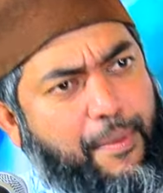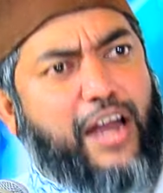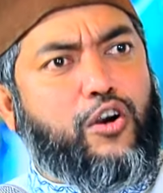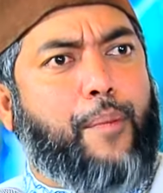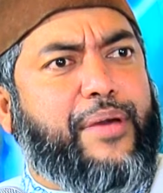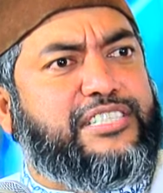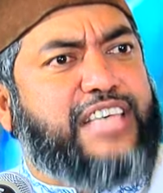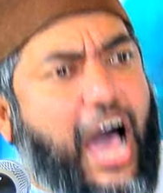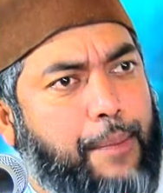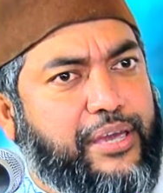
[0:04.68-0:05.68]
আমার নবীর
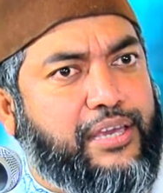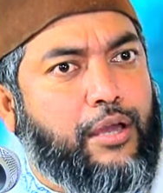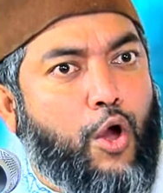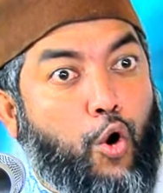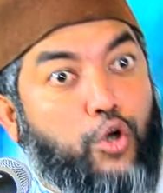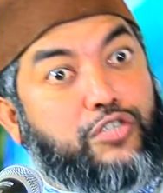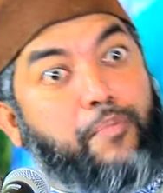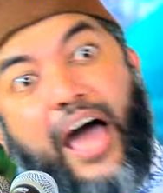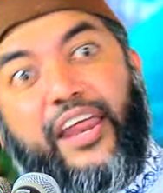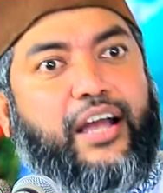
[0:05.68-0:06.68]
সাহাবি
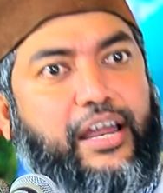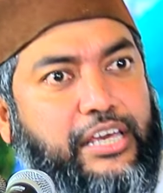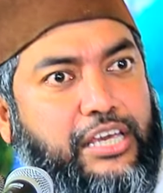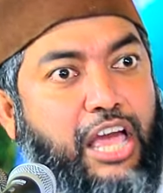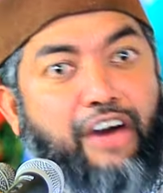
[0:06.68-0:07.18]
উসমানে গানি